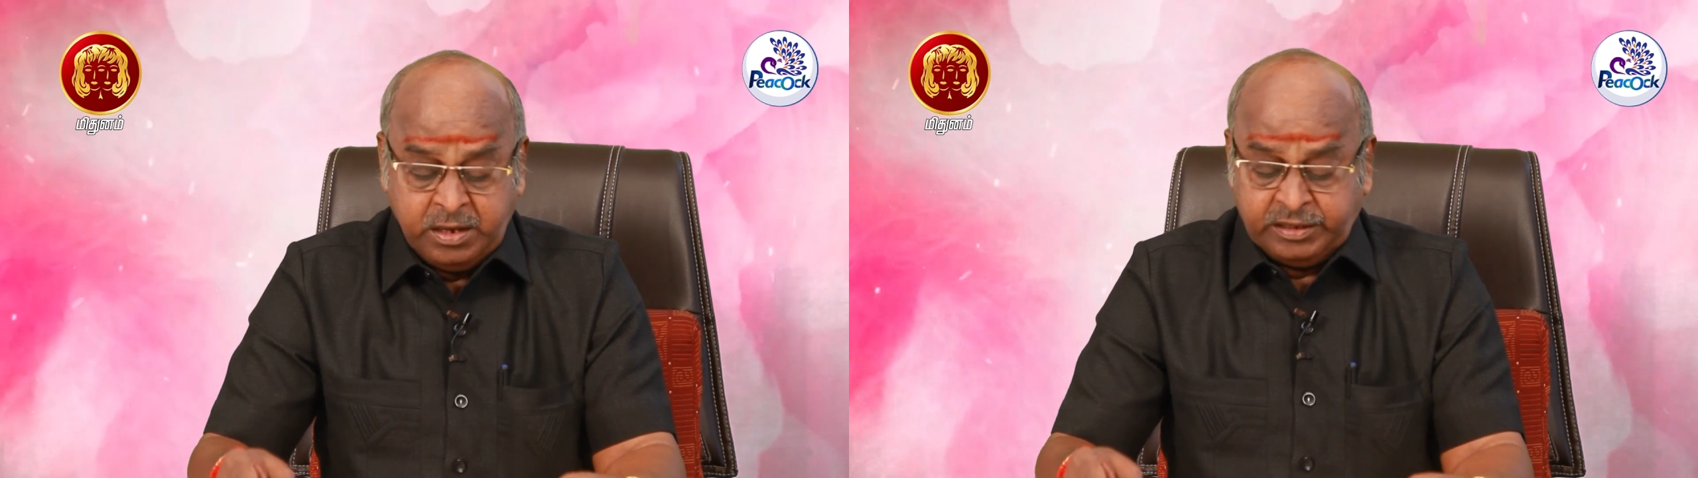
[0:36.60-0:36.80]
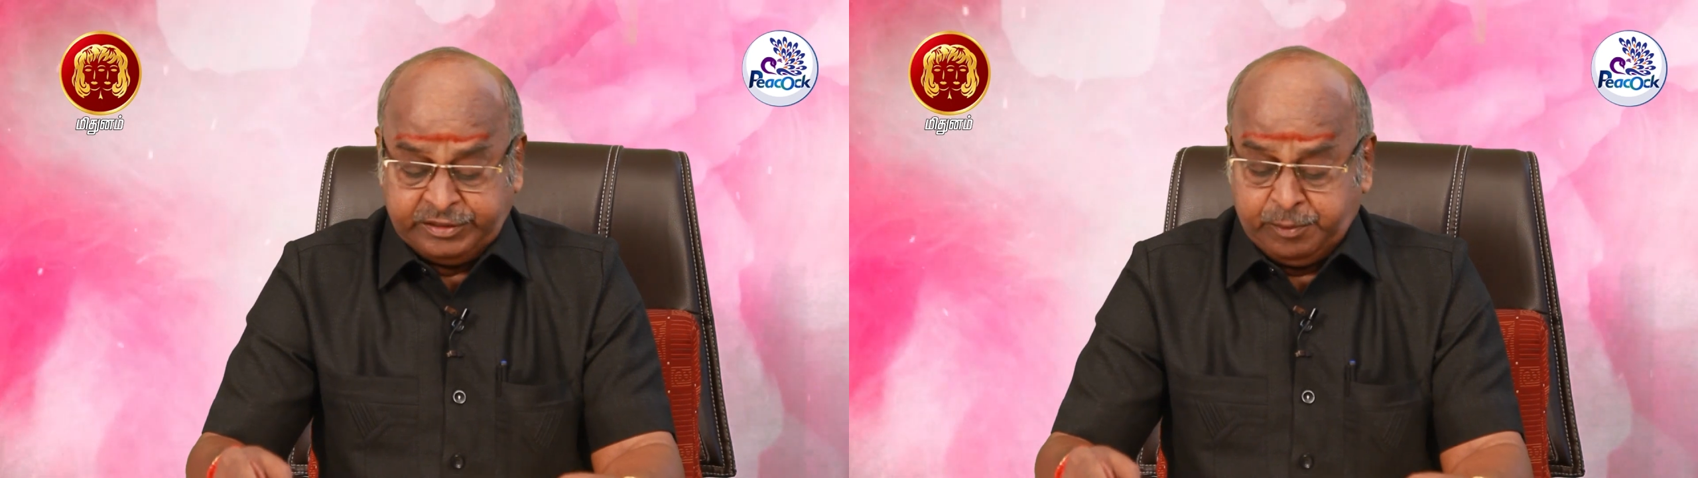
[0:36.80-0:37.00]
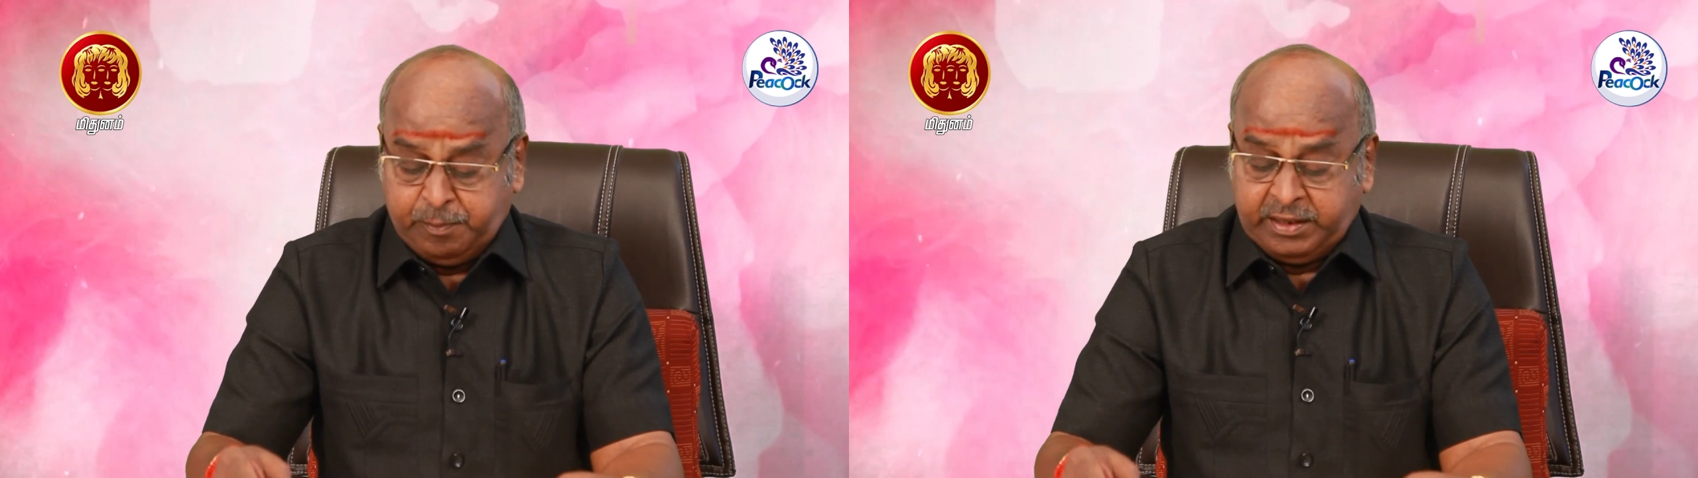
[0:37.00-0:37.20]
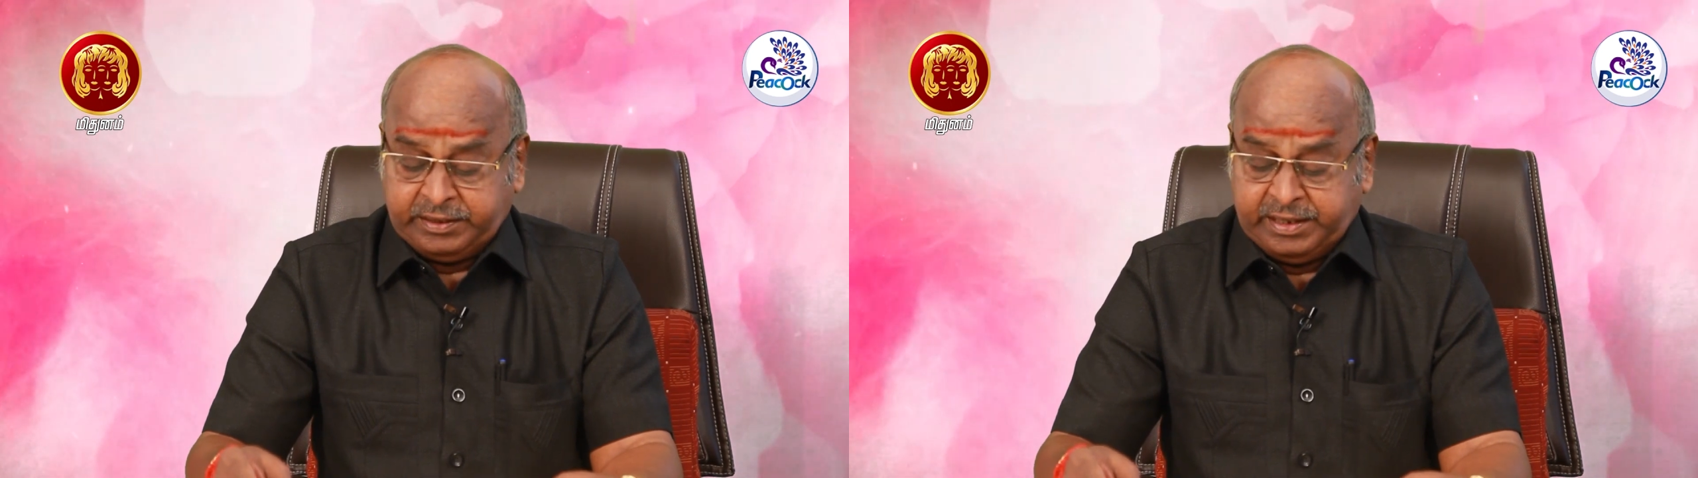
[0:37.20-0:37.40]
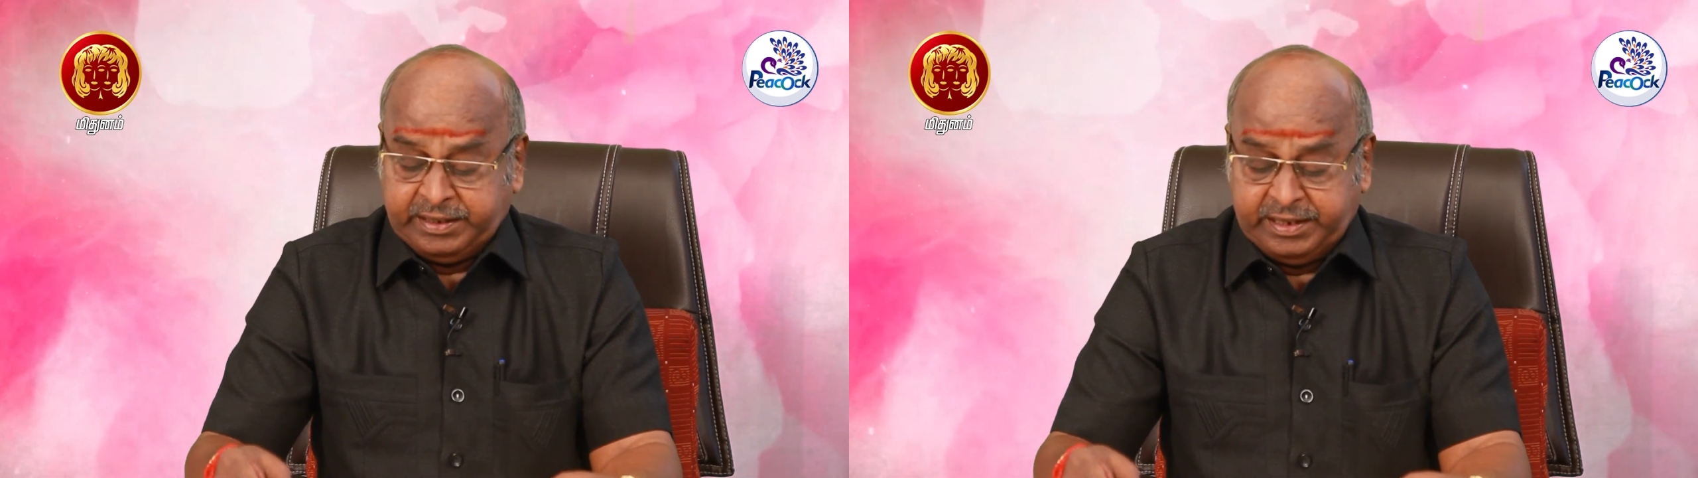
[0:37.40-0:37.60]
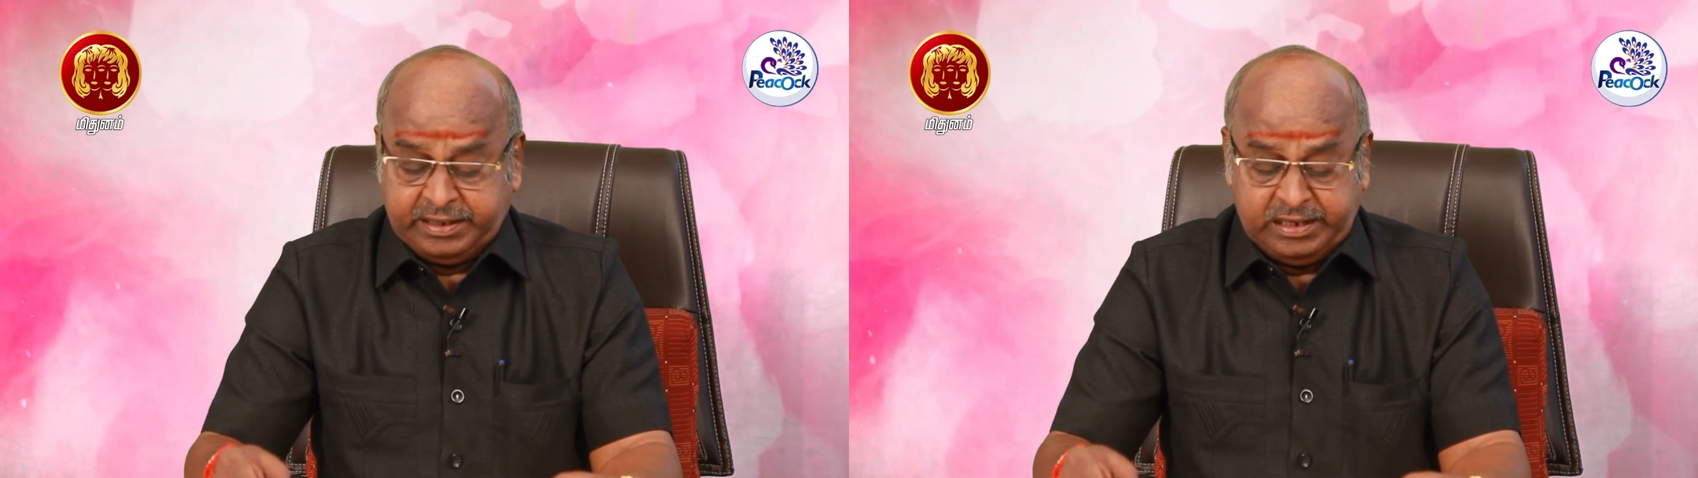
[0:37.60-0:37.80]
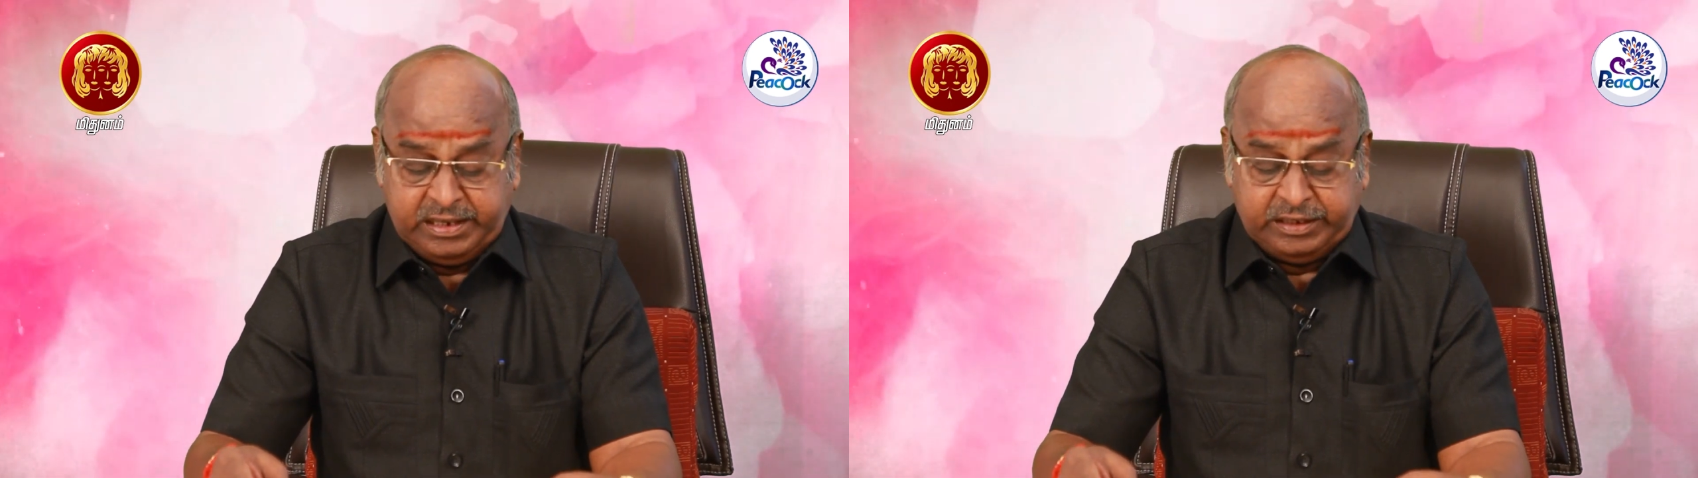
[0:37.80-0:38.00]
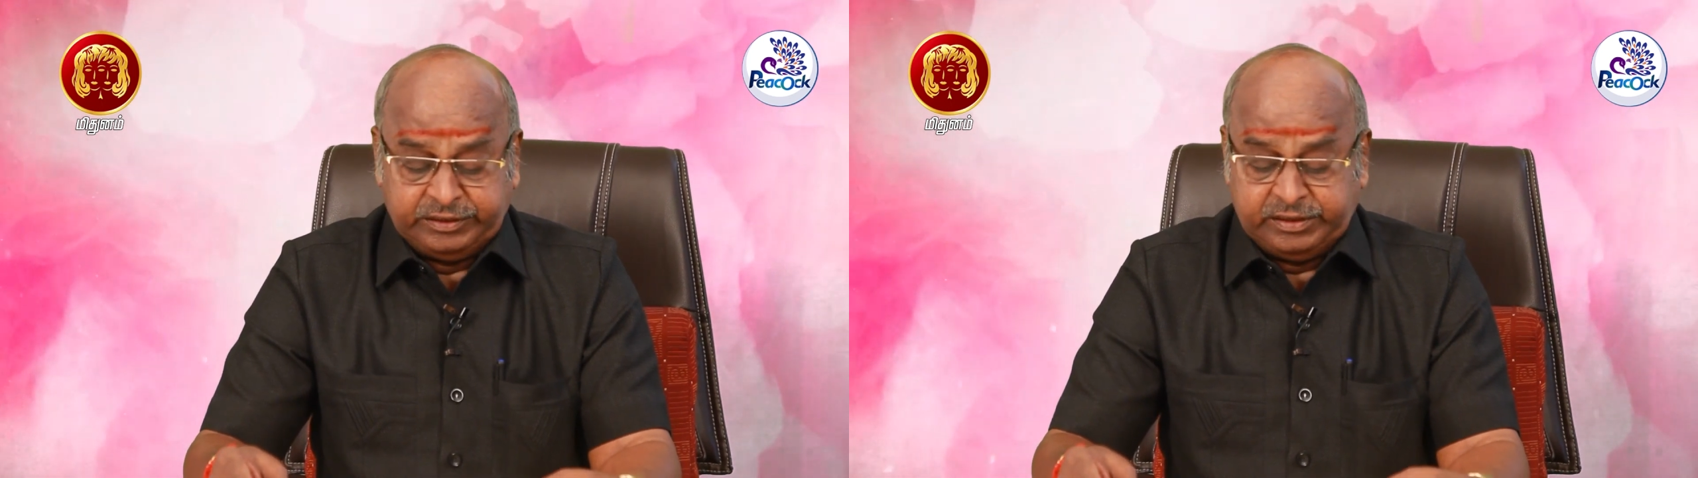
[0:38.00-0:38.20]
எதிர்பார்க்கிற
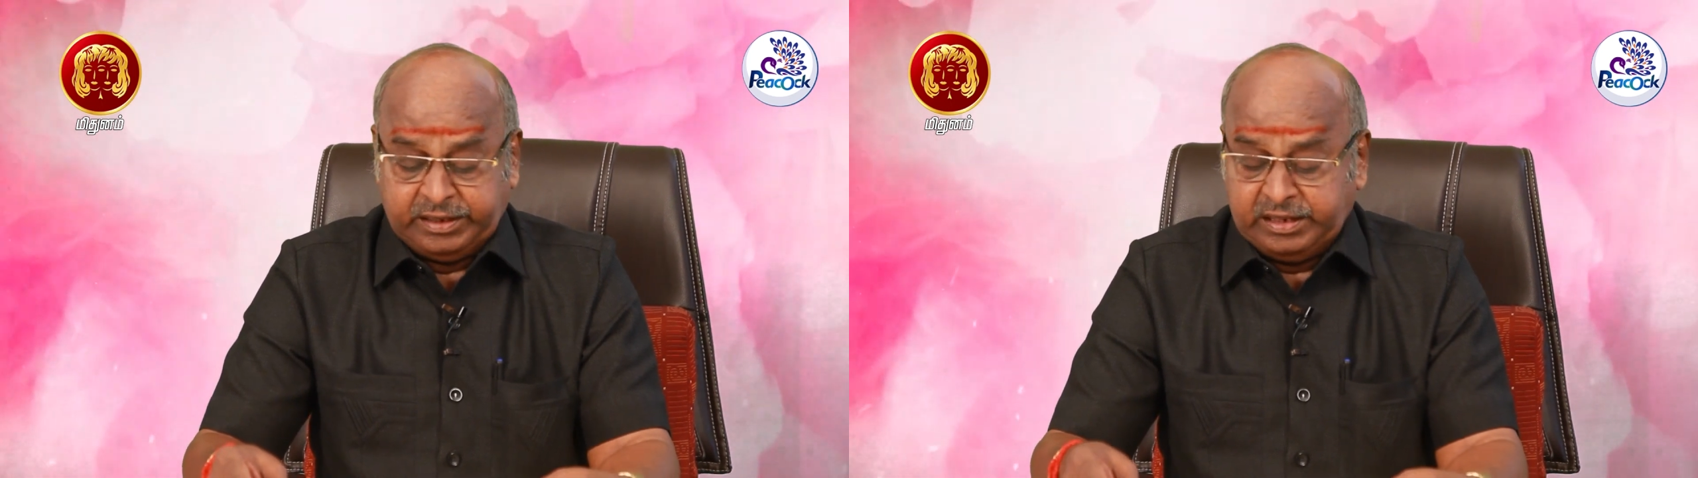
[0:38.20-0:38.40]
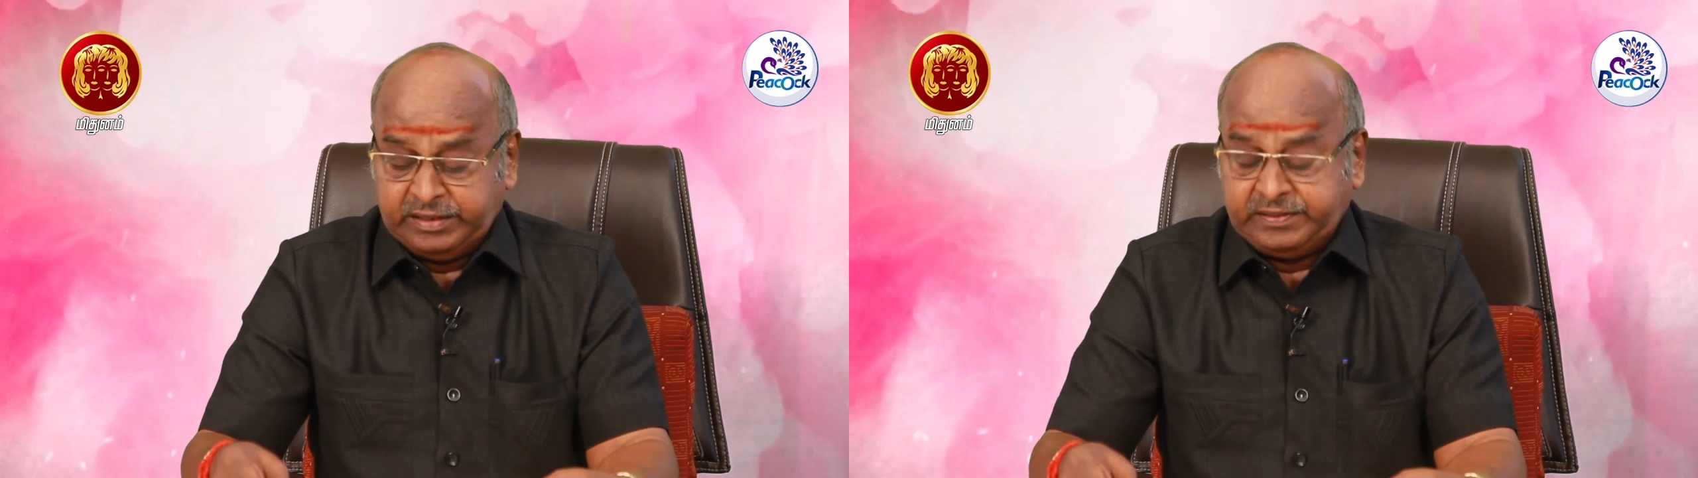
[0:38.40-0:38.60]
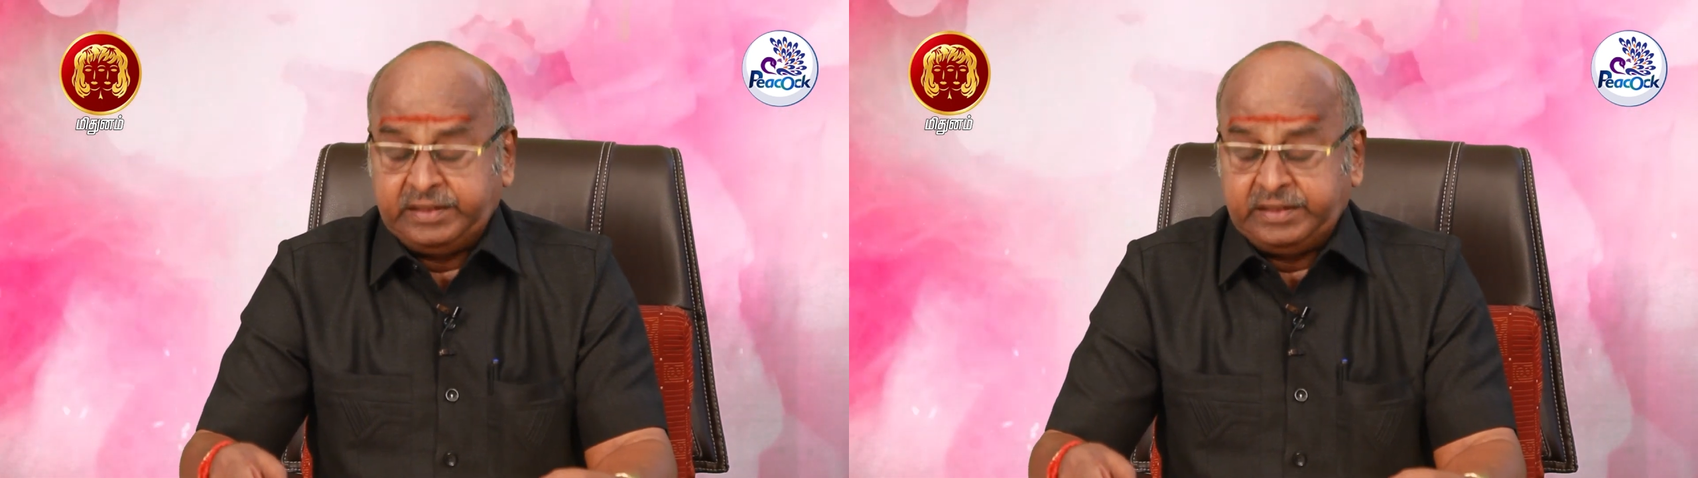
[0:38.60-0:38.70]
இடங்களிலிருந்து நல்ல